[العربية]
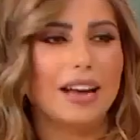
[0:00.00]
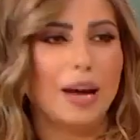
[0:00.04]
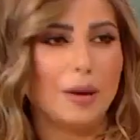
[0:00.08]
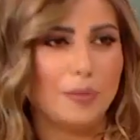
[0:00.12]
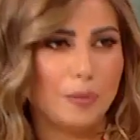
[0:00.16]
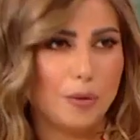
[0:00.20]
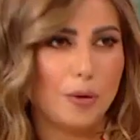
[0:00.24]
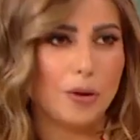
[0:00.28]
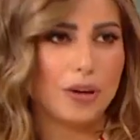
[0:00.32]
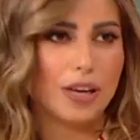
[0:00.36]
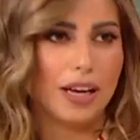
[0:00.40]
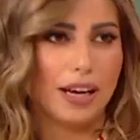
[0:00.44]

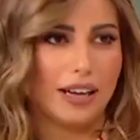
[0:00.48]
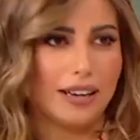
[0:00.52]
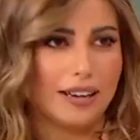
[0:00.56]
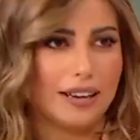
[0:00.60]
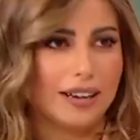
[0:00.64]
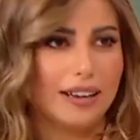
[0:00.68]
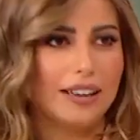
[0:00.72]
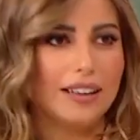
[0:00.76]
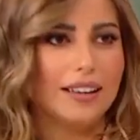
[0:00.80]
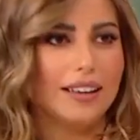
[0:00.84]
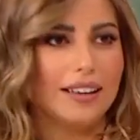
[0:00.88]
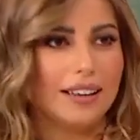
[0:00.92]
حبوك
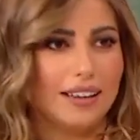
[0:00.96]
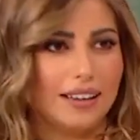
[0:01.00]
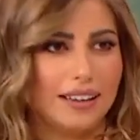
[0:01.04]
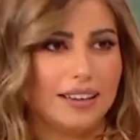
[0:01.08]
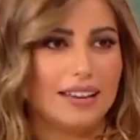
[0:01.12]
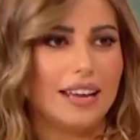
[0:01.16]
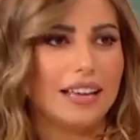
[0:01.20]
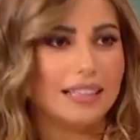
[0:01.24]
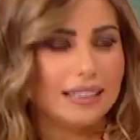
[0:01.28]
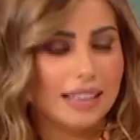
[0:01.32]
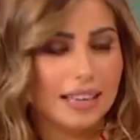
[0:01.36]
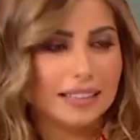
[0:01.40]
على
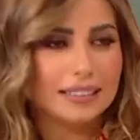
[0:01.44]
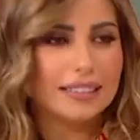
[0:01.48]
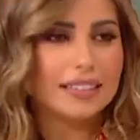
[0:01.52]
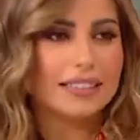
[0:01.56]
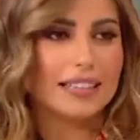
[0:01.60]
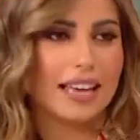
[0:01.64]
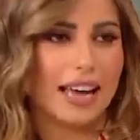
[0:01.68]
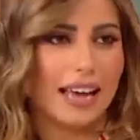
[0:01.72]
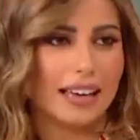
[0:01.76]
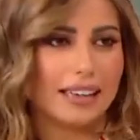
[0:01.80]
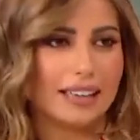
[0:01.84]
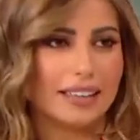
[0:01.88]
الايدنتي
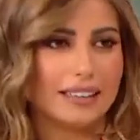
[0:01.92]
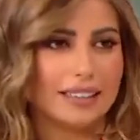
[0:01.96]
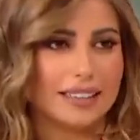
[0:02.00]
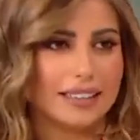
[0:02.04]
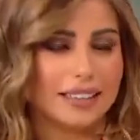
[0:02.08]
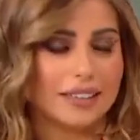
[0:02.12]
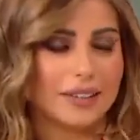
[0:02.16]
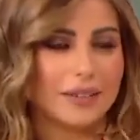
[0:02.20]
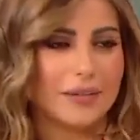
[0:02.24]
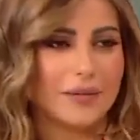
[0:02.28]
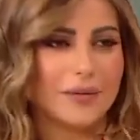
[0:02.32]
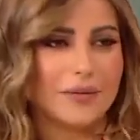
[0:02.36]
حقتك بطريقه
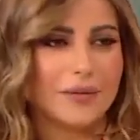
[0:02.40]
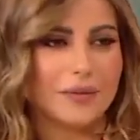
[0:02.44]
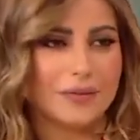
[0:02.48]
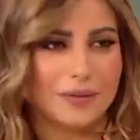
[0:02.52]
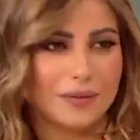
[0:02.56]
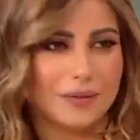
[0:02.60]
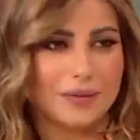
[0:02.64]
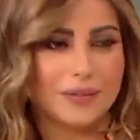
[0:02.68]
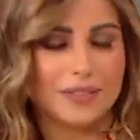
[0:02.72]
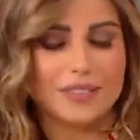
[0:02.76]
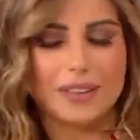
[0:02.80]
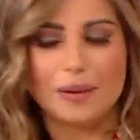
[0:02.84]
جنون
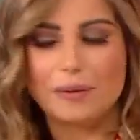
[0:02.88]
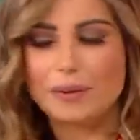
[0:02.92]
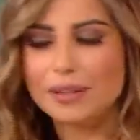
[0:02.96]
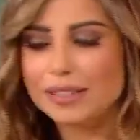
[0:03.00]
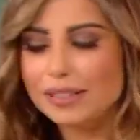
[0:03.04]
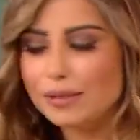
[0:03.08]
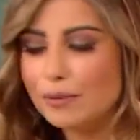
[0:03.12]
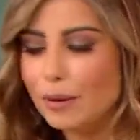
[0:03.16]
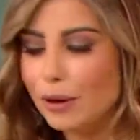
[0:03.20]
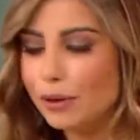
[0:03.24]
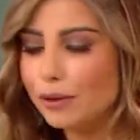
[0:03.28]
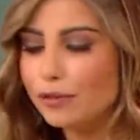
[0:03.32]
مني طب
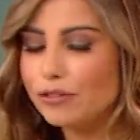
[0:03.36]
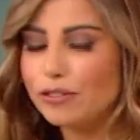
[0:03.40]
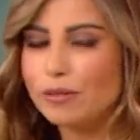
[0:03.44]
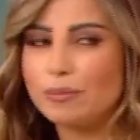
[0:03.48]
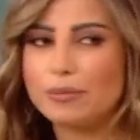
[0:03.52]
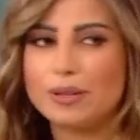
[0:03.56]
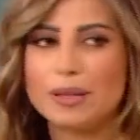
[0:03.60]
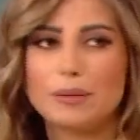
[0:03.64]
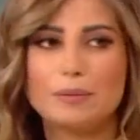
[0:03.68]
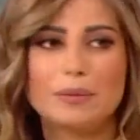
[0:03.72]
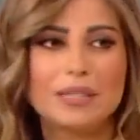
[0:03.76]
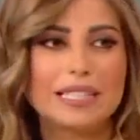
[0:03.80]
انت معروفه
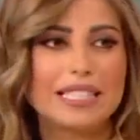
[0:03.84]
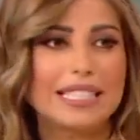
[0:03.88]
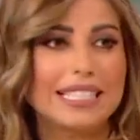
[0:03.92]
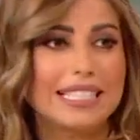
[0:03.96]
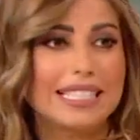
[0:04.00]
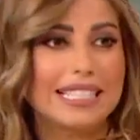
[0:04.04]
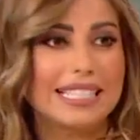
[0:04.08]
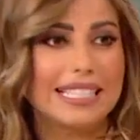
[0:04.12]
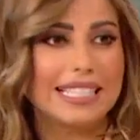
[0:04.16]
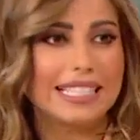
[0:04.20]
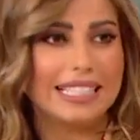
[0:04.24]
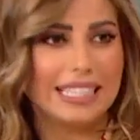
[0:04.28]

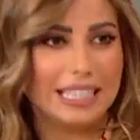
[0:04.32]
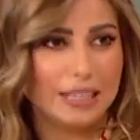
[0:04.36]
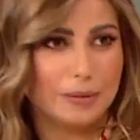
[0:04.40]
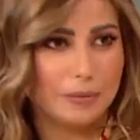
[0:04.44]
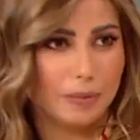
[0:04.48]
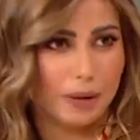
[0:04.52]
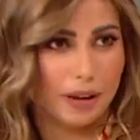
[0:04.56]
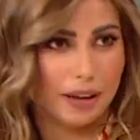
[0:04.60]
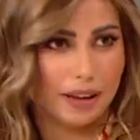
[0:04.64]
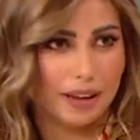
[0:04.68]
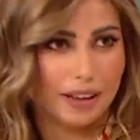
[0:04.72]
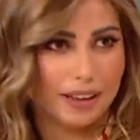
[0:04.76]
بمسز
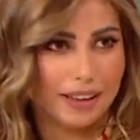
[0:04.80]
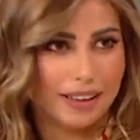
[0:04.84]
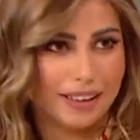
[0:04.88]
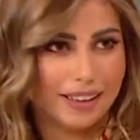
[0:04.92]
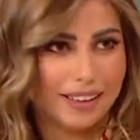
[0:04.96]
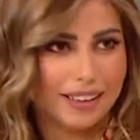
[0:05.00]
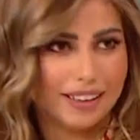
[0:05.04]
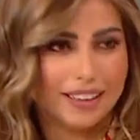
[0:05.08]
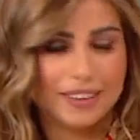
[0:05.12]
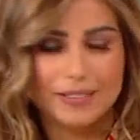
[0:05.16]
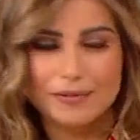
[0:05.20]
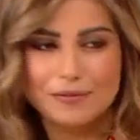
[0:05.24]
كيبا
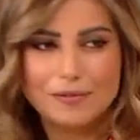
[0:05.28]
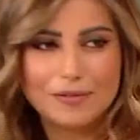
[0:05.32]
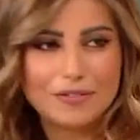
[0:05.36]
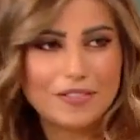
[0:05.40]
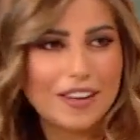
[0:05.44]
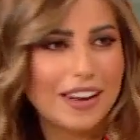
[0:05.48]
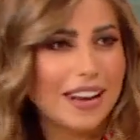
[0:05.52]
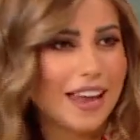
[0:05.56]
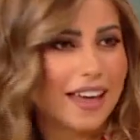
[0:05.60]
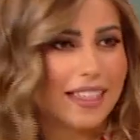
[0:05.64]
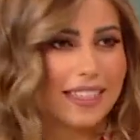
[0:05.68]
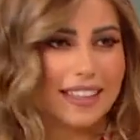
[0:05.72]
بالظبط من
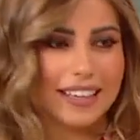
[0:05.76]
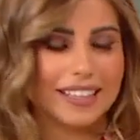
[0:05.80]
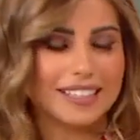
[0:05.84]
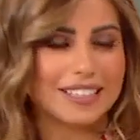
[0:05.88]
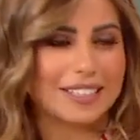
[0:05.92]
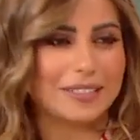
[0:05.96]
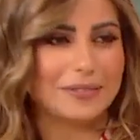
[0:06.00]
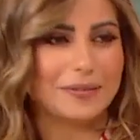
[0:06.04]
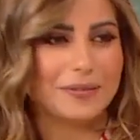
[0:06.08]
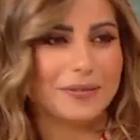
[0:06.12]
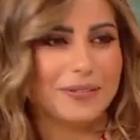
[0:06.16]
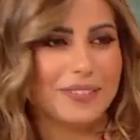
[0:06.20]
فين هذا الاسم؟